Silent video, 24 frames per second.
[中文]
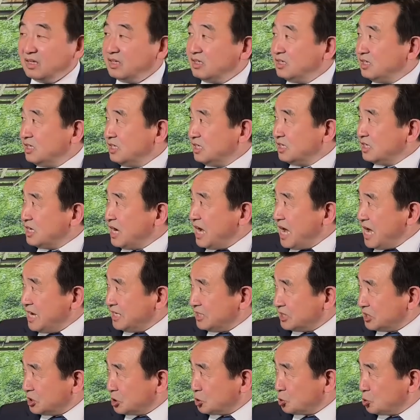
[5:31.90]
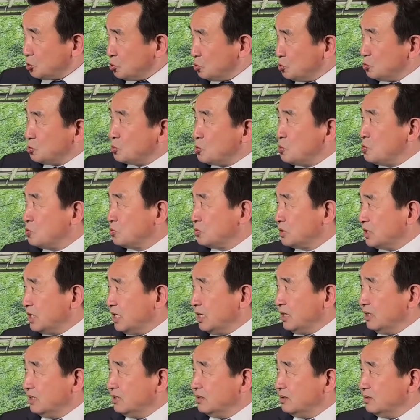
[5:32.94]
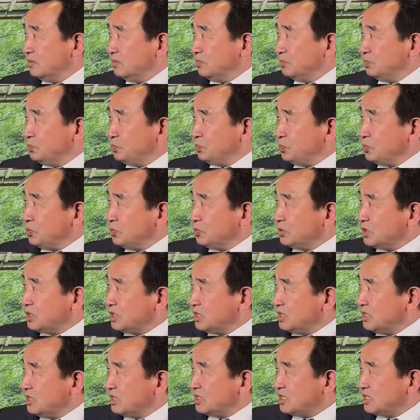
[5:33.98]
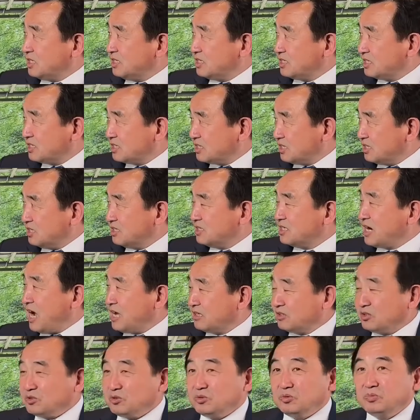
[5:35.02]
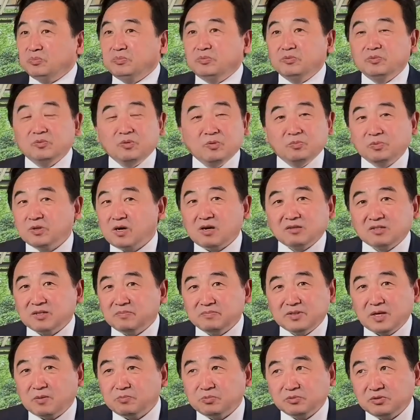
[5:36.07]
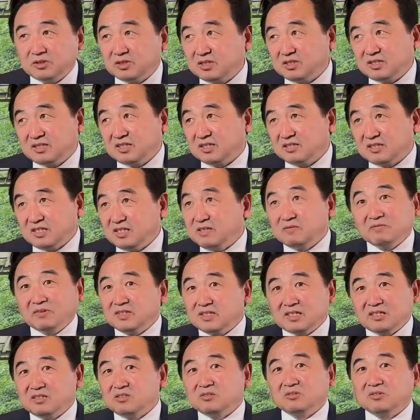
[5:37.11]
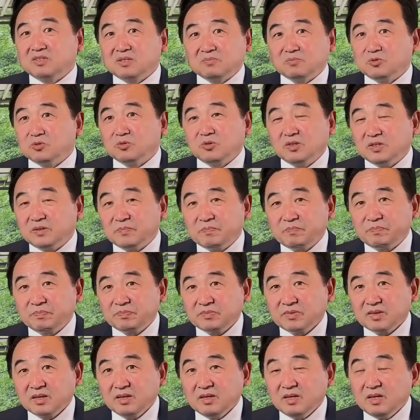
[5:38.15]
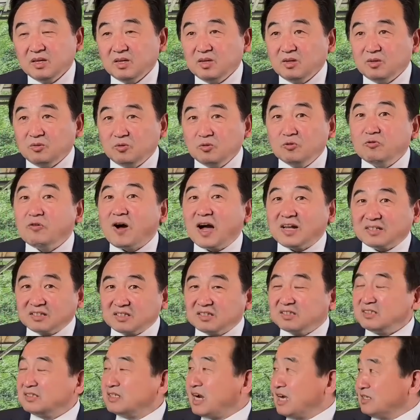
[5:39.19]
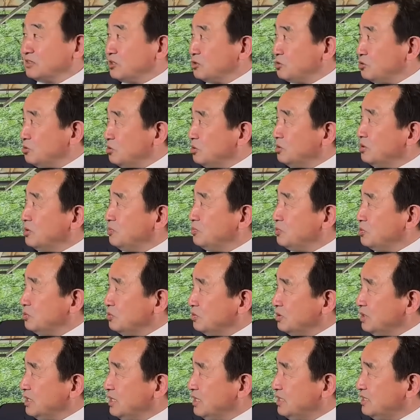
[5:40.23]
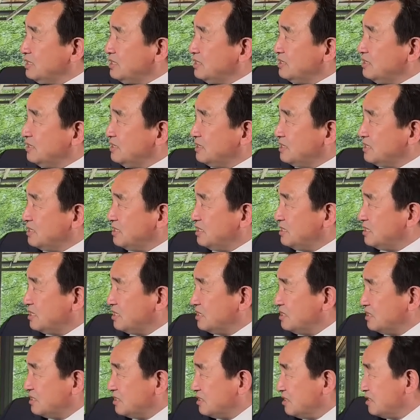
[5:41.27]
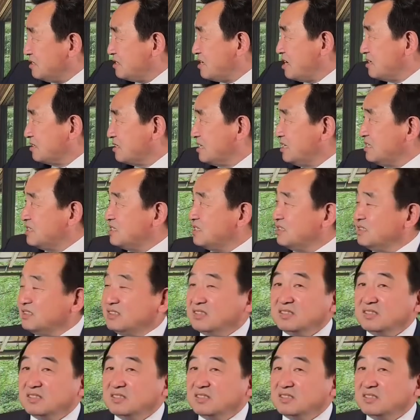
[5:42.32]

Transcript: 热爱中共的，不支持增长的俱，我不知道什么叫不支撑。英文他就是这么说的：无法增长的俱乐部一直支持德桑蒂斯。